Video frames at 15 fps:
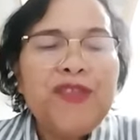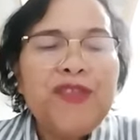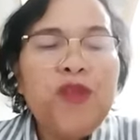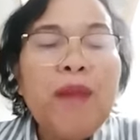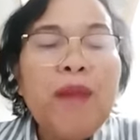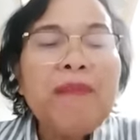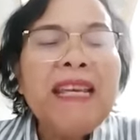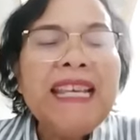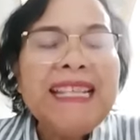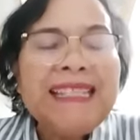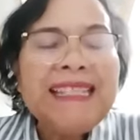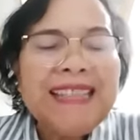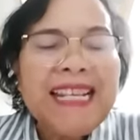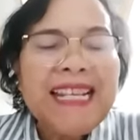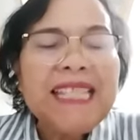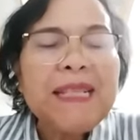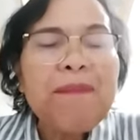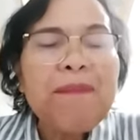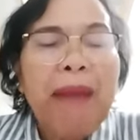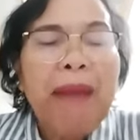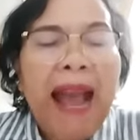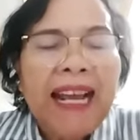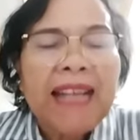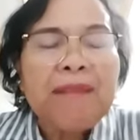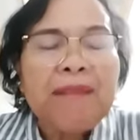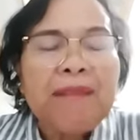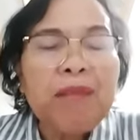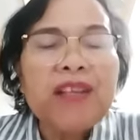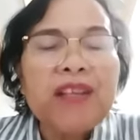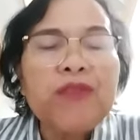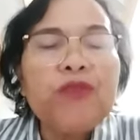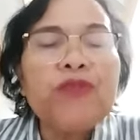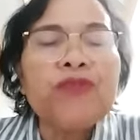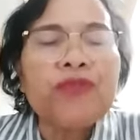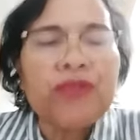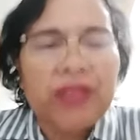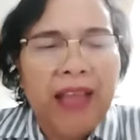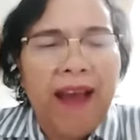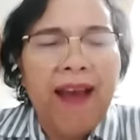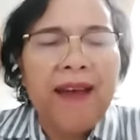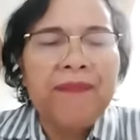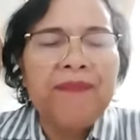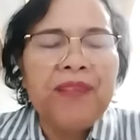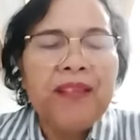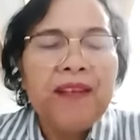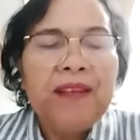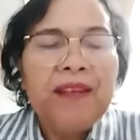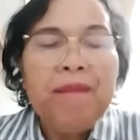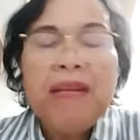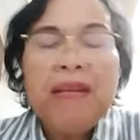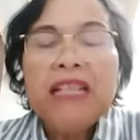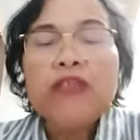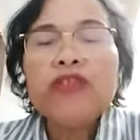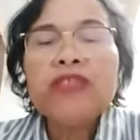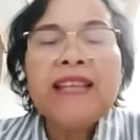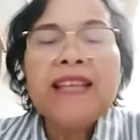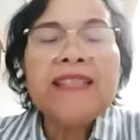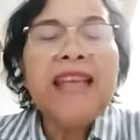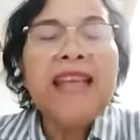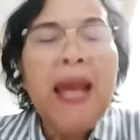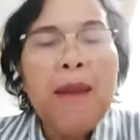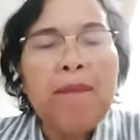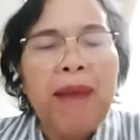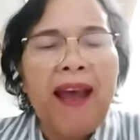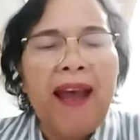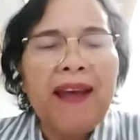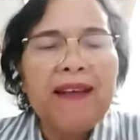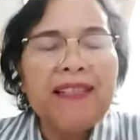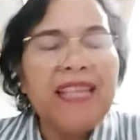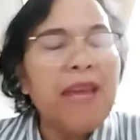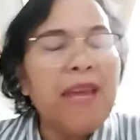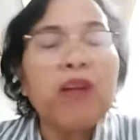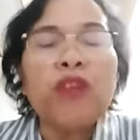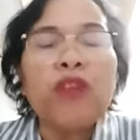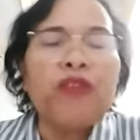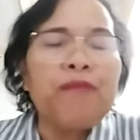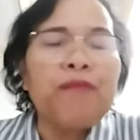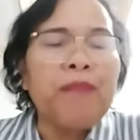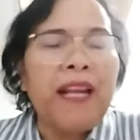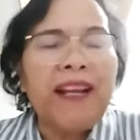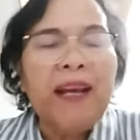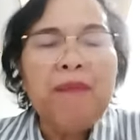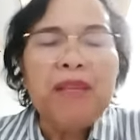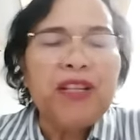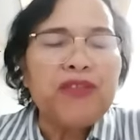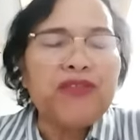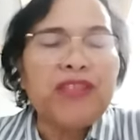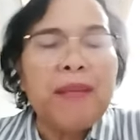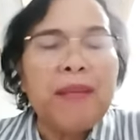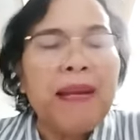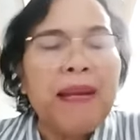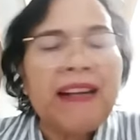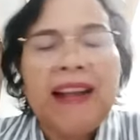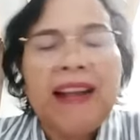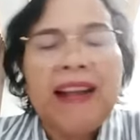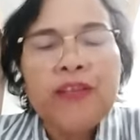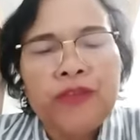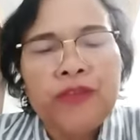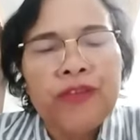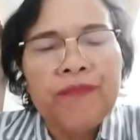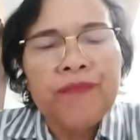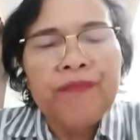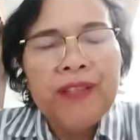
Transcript: Suami istri sepakat berdusta. Mendustai siapa? Ya menurut mereka mendustai para rasul.